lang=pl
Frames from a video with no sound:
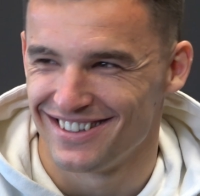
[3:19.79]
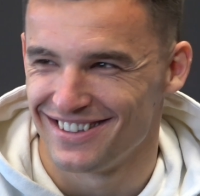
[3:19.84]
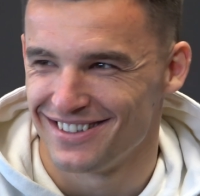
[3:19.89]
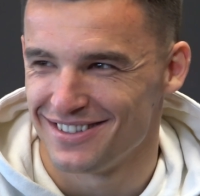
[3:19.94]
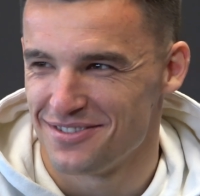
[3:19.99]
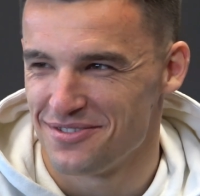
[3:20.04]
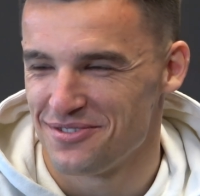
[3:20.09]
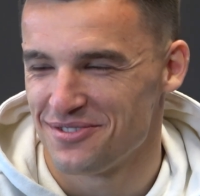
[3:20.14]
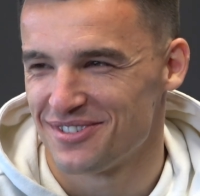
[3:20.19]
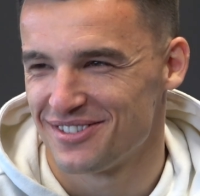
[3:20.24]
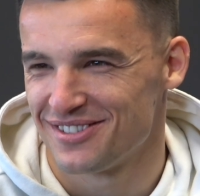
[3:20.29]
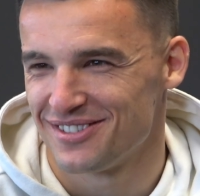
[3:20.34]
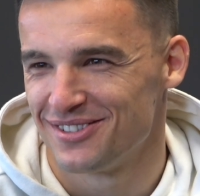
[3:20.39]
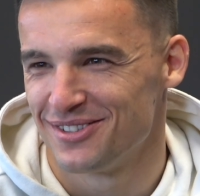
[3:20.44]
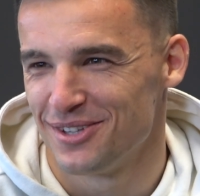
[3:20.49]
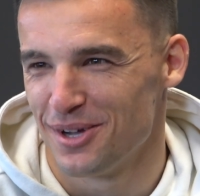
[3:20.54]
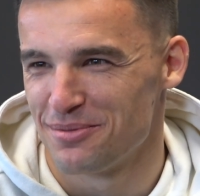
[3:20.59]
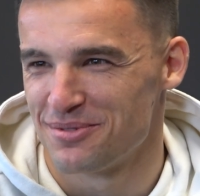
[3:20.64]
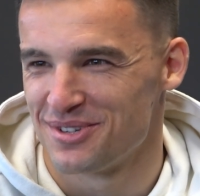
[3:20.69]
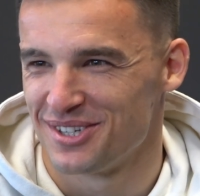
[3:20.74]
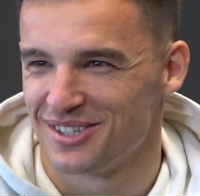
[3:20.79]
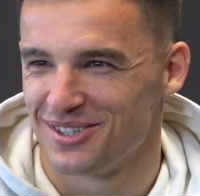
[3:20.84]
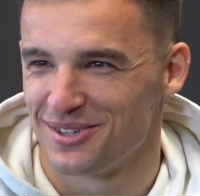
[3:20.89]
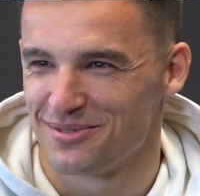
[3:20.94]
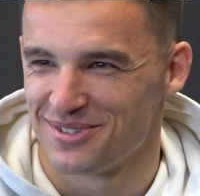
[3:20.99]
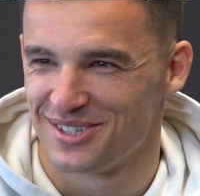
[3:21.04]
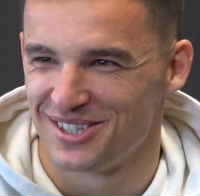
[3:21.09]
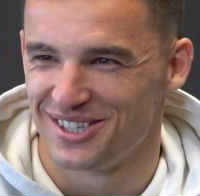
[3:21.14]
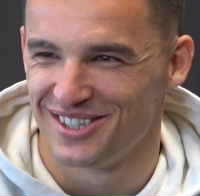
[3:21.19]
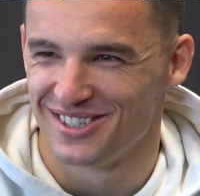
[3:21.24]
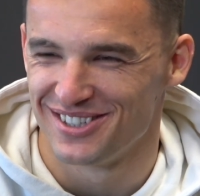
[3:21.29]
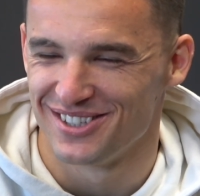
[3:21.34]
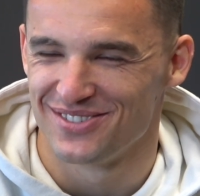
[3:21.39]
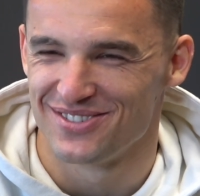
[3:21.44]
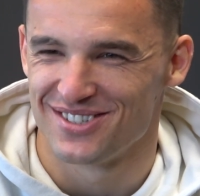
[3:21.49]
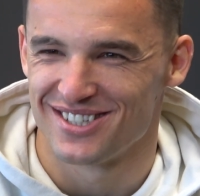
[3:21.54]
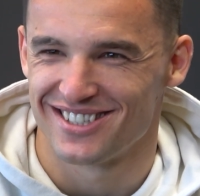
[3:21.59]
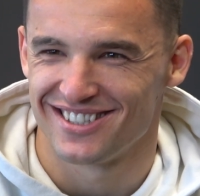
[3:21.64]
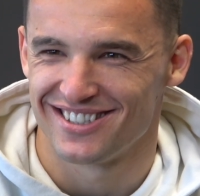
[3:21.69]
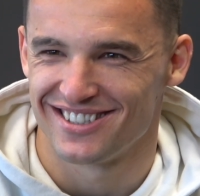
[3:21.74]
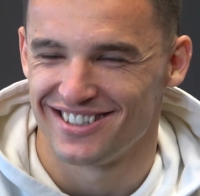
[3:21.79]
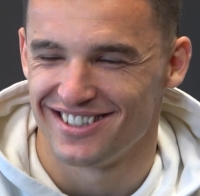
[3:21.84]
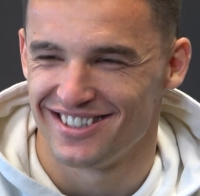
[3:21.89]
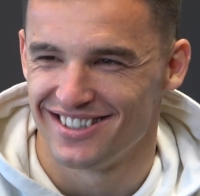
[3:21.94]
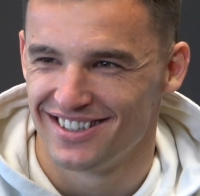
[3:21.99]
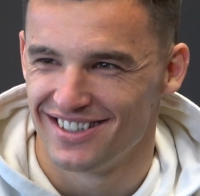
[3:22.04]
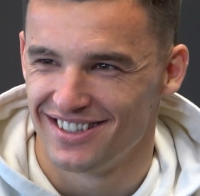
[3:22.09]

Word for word: Dokładnie. No, dobrze, dobrze, dobrze się gra.